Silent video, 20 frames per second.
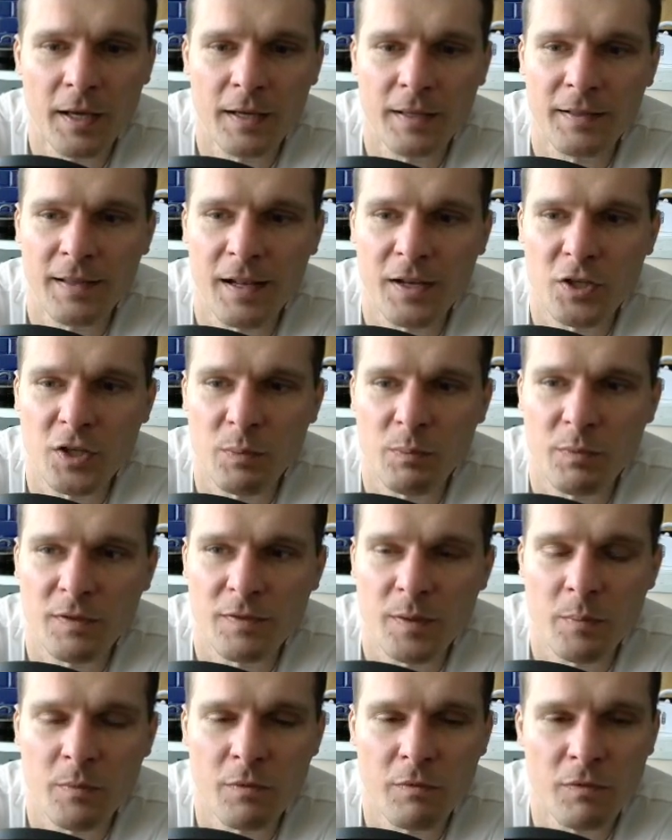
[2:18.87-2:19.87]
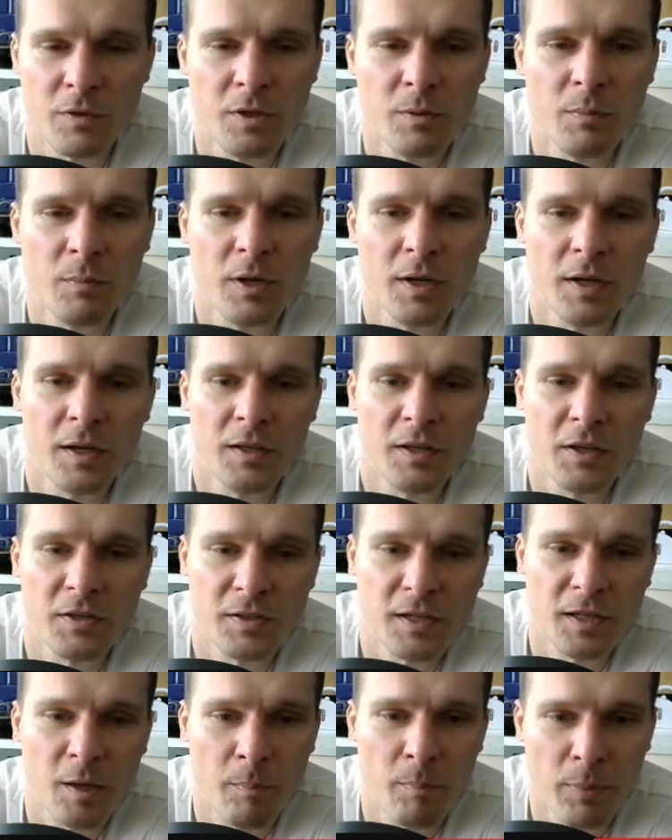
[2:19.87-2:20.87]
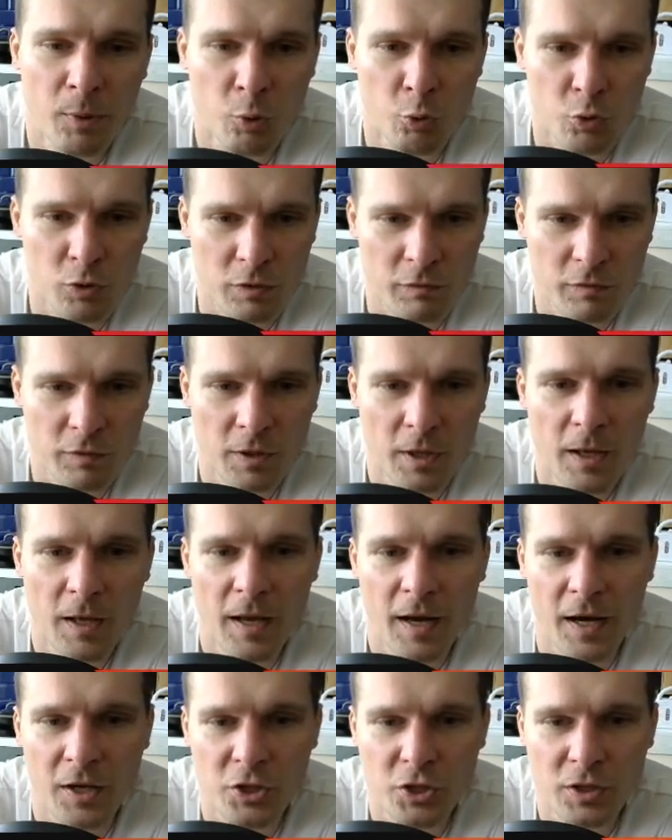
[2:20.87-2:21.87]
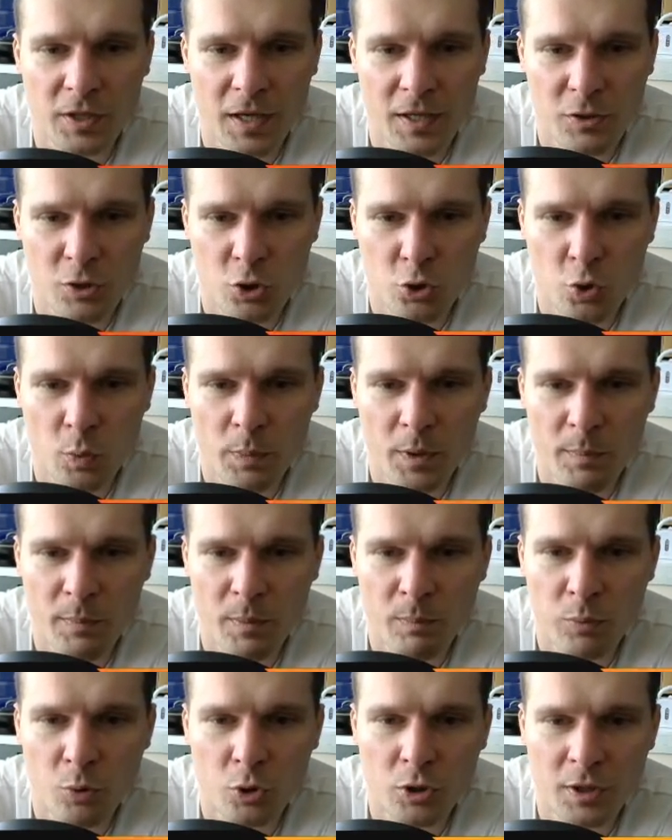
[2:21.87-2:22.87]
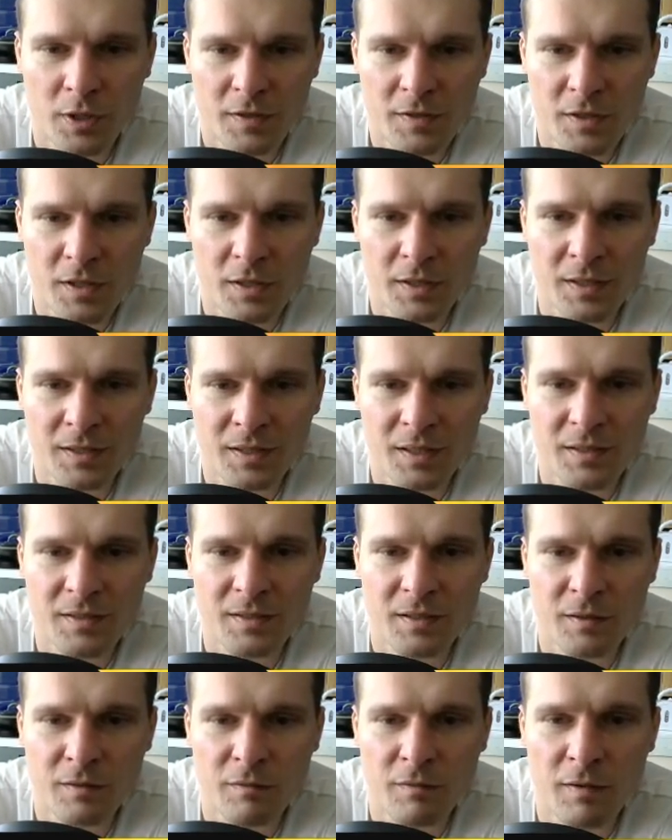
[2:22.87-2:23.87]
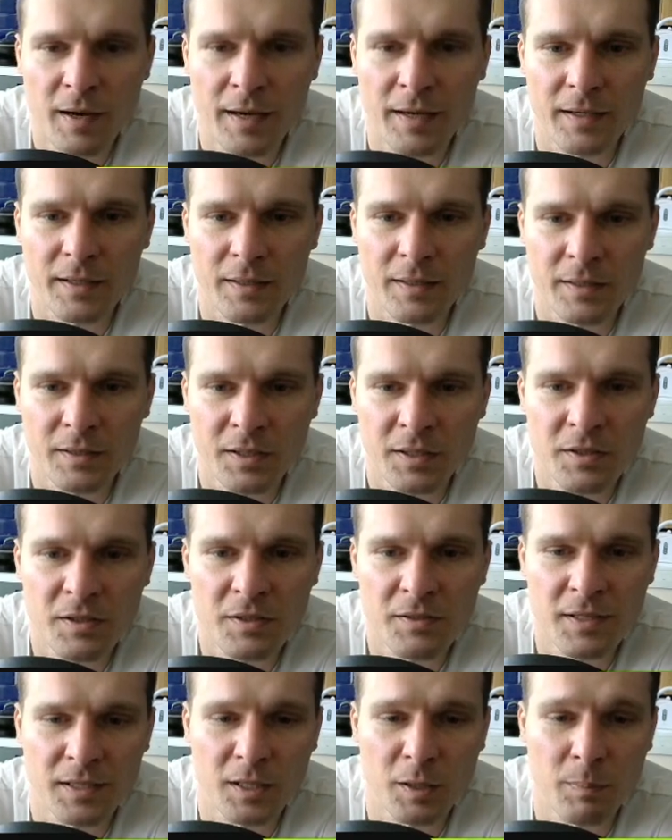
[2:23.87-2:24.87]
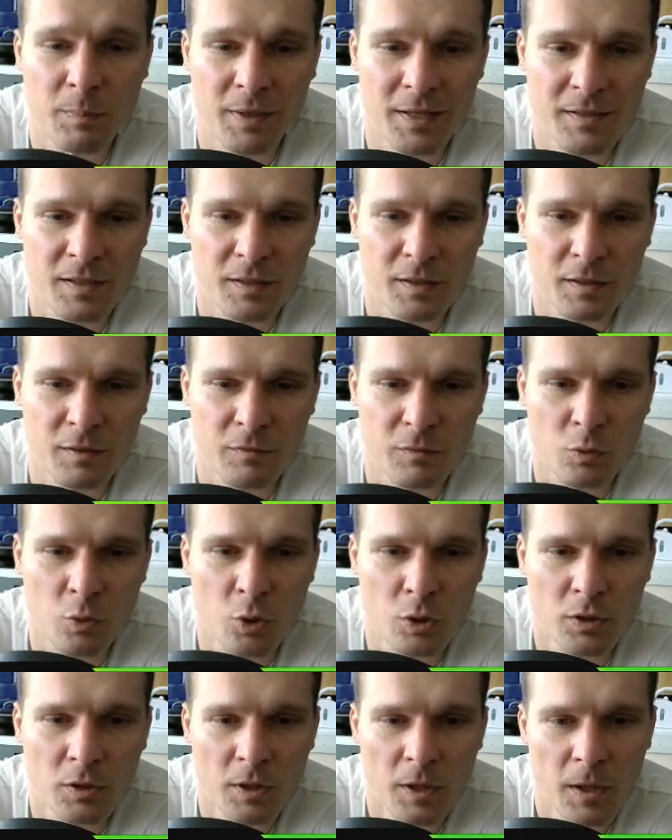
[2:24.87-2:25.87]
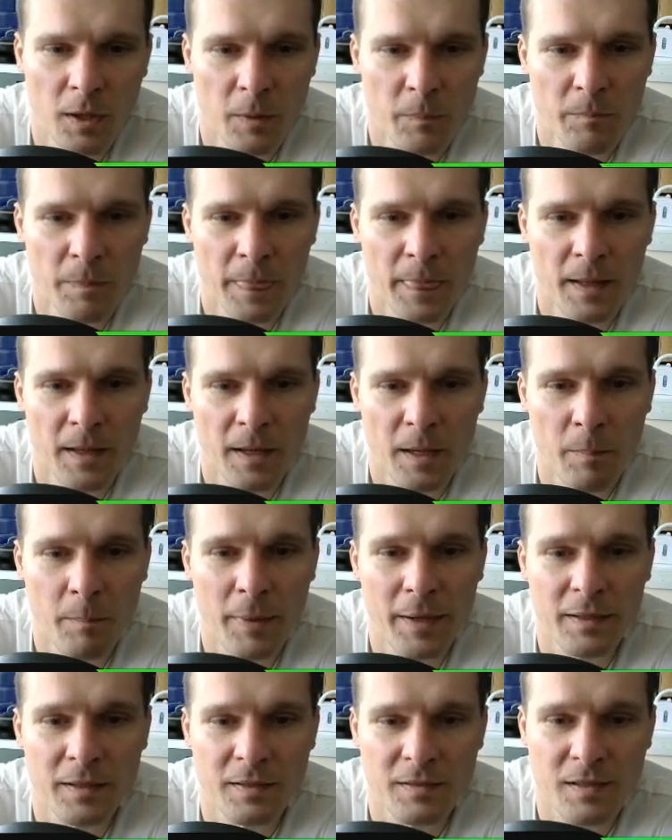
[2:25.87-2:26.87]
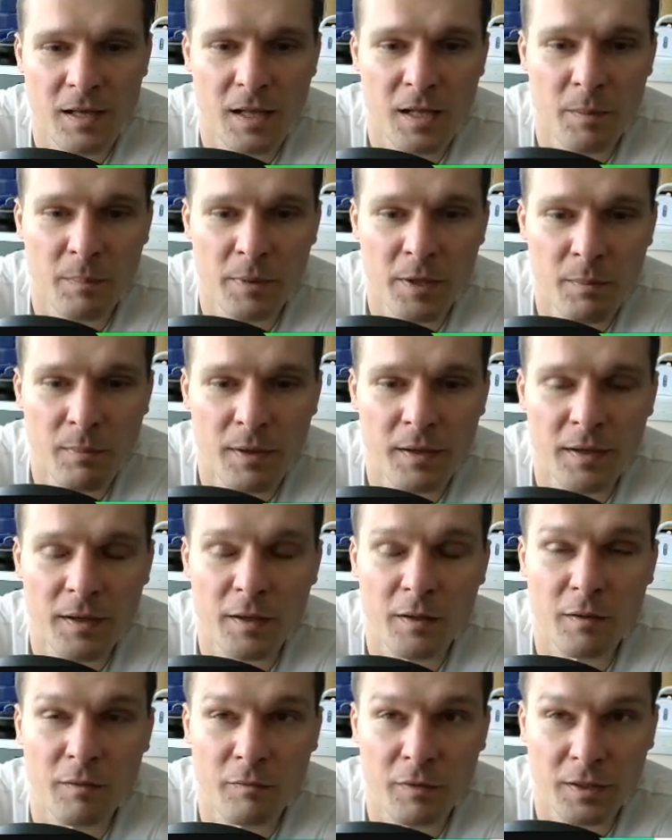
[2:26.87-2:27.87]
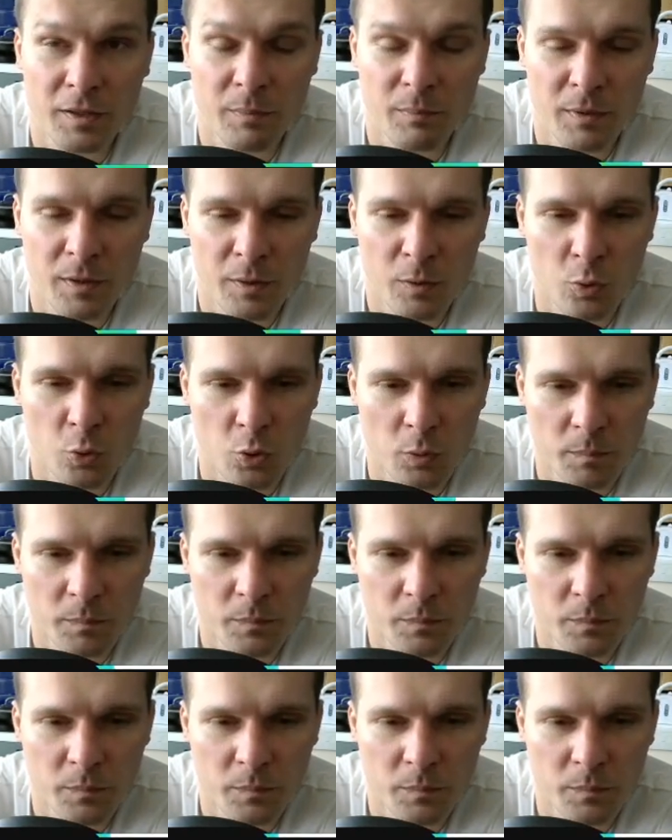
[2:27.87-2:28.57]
Дальше мы с вами видим несколько плюсов. Ожидается, что прибыль будет расти на 32,3% в год. Компания стала прибыльной в этом году.